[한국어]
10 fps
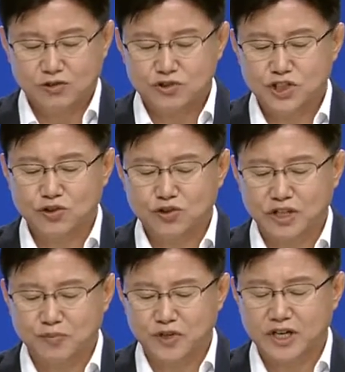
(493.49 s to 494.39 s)

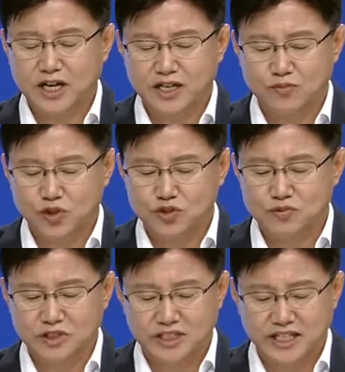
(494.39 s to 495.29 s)
우치공원의 변화하는
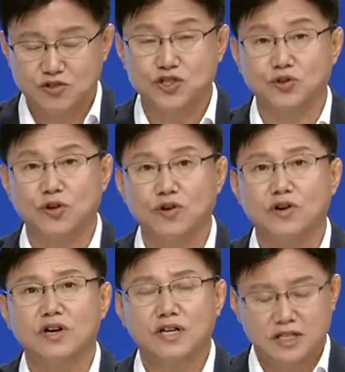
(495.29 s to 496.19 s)
모습을 기대해 주시고
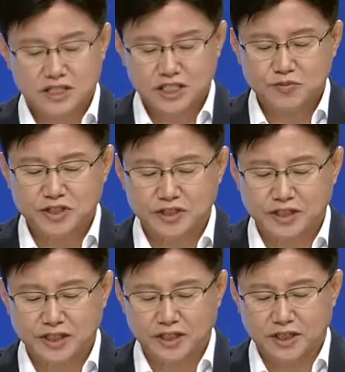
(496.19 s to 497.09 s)

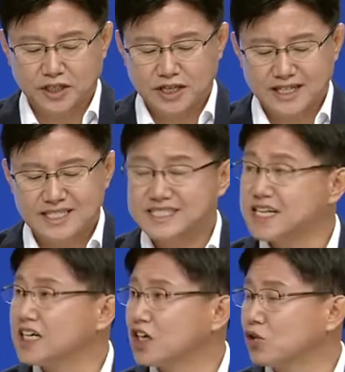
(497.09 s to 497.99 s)
시민들이
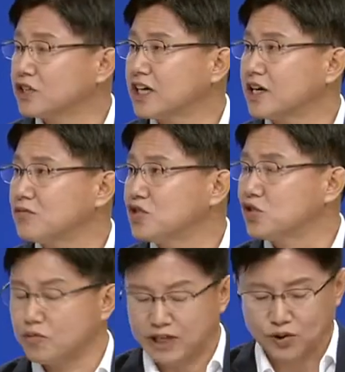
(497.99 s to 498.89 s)
일상의 거다람을
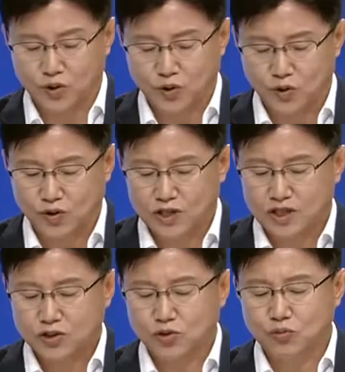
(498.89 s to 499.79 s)
위로받고
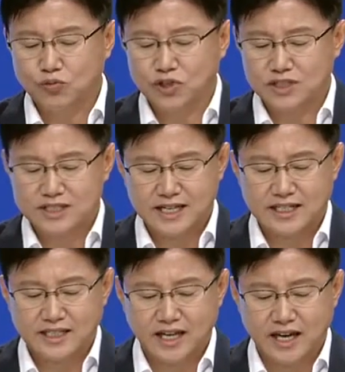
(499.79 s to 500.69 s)
동물원이
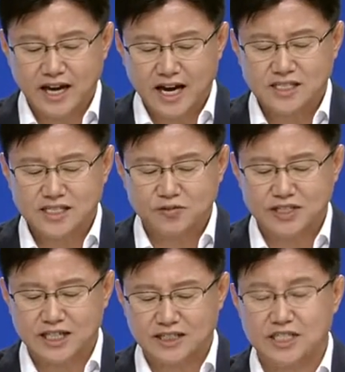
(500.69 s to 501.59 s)
생태 학습의
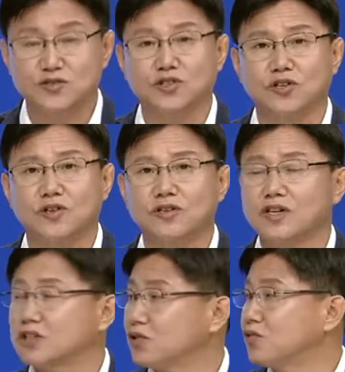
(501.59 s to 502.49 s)
장이 될 수 있도록
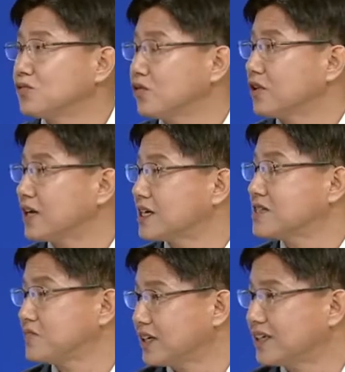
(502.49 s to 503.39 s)
더욱
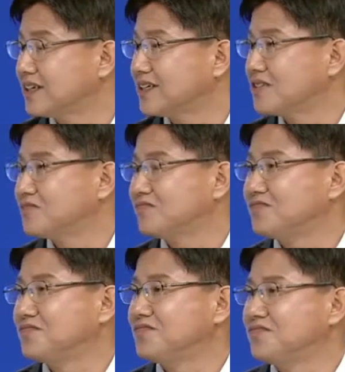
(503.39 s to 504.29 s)
노력하겠습니다. 네.
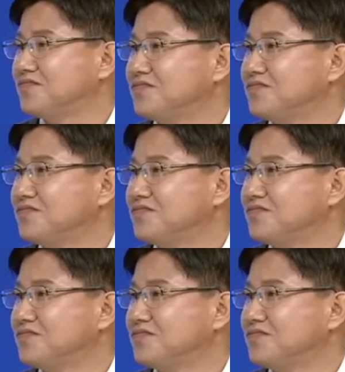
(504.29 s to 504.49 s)
네.